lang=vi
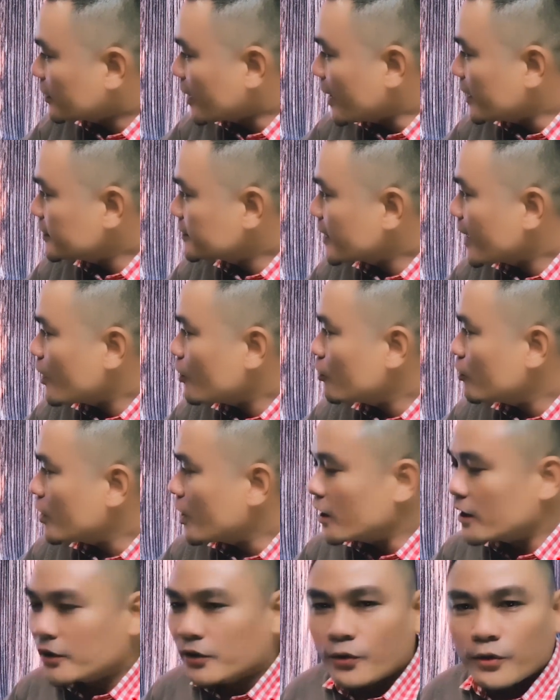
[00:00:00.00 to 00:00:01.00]
Tại
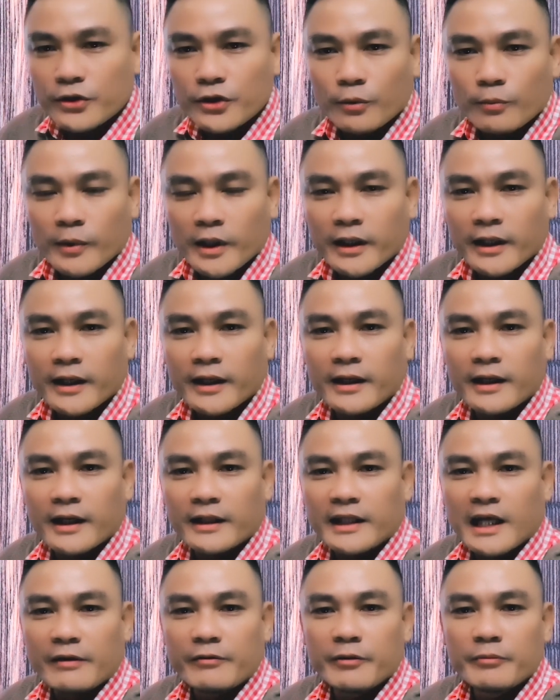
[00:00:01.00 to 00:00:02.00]
sao à, tôi dùng cái này
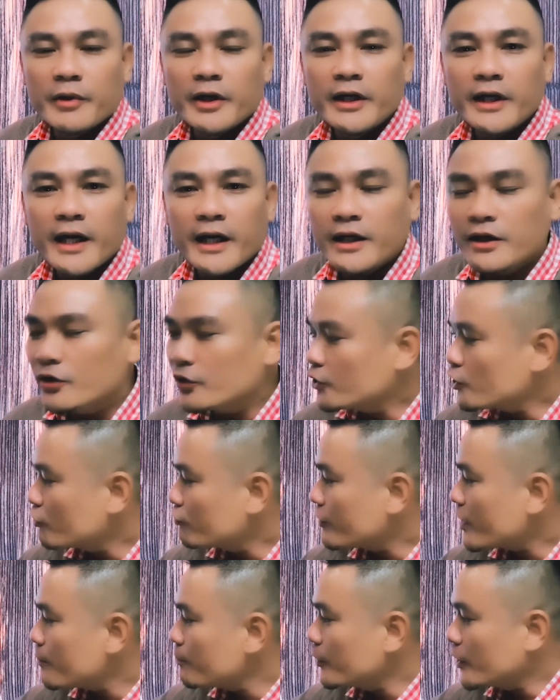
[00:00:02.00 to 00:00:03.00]
là tại vì bên này nó
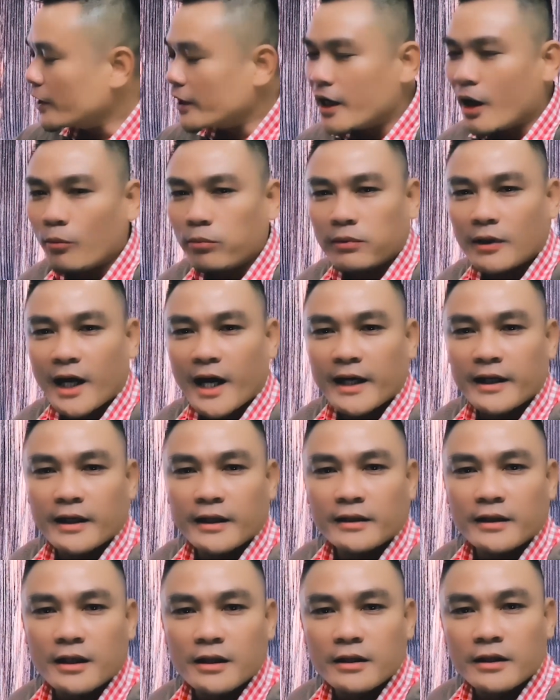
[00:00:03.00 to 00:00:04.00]
cho phép mình đọc lại
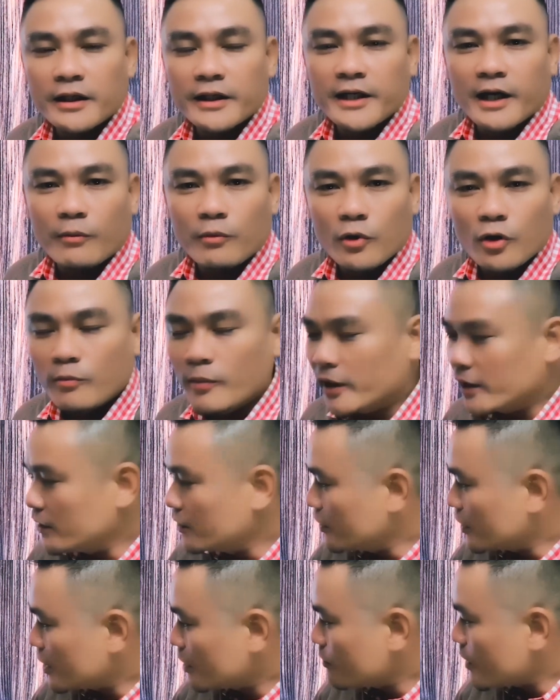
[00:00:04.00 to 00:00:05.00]
để thử cái giọng của
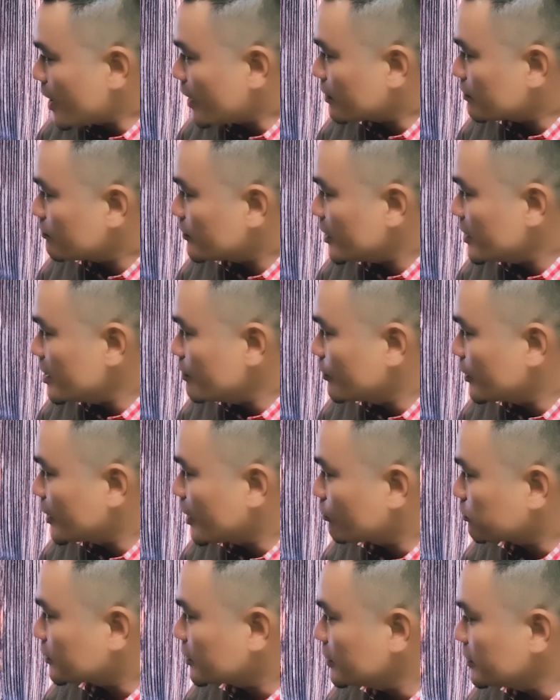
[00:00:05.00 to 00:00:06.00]
mình được các bạn. Bây giờ
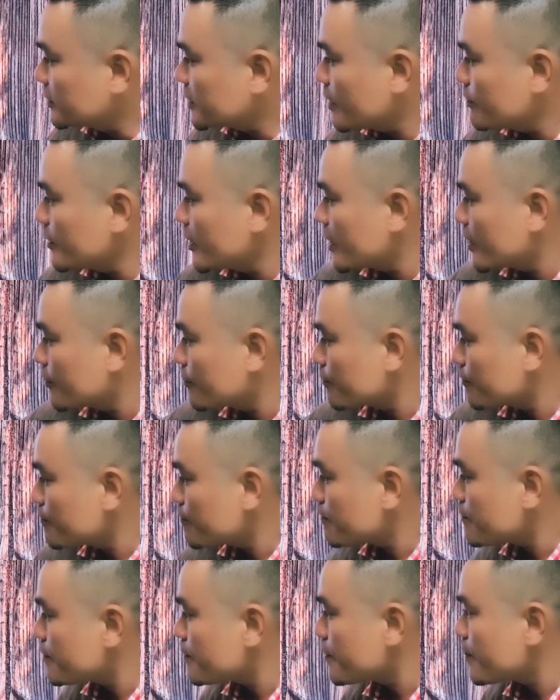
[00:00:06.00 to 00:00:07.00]
mình đọc thử xem nha.
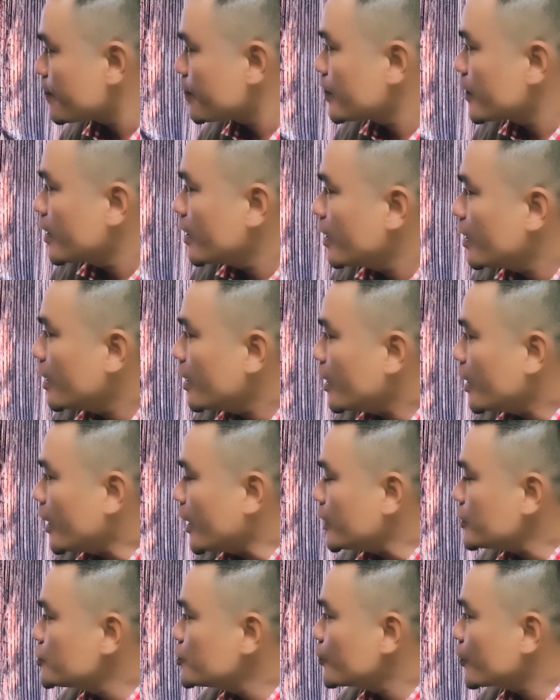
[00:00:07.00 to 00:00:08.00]

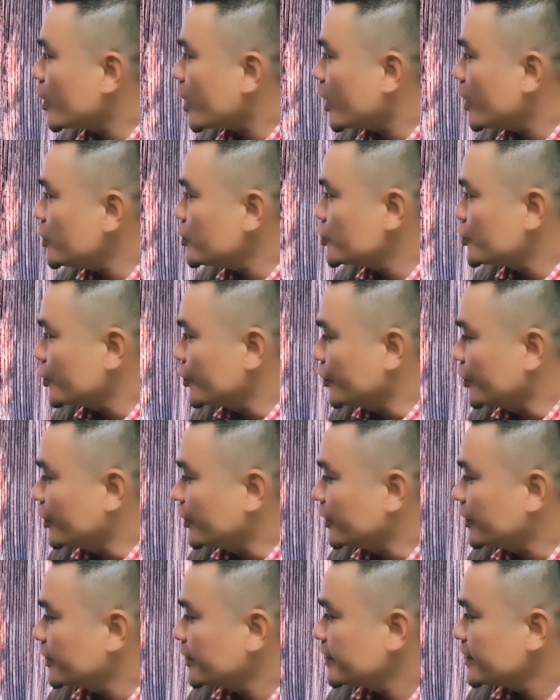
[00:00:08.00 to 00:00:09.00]

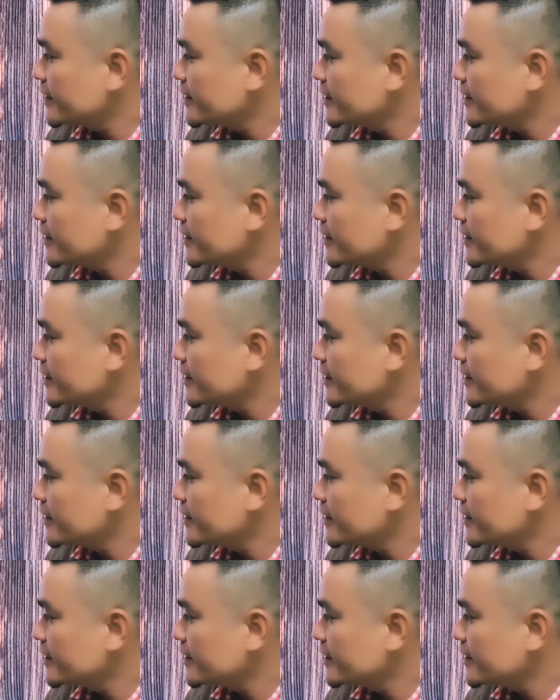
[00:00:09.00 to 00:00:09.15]
Education.